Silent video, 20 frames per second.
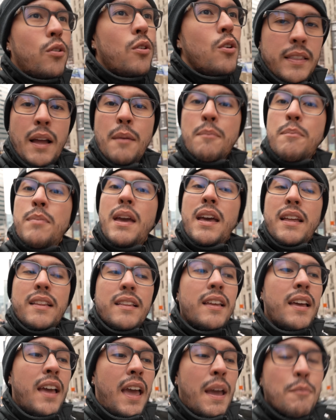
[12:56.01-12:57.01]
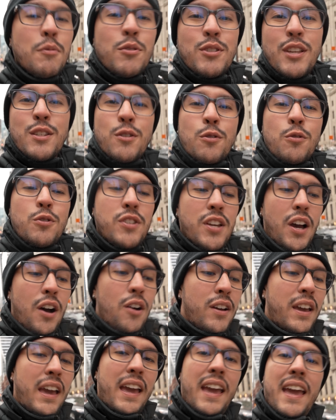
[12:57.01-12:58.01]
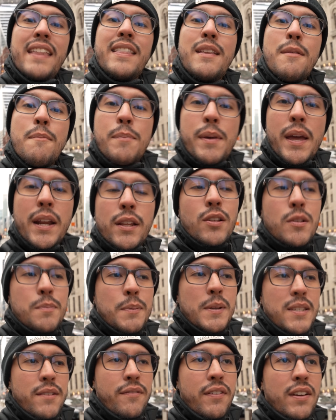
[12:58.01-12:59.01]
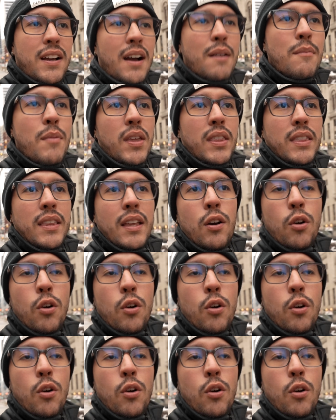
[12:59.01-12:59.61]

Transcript: También hemos escuchado que en invierno específicamente,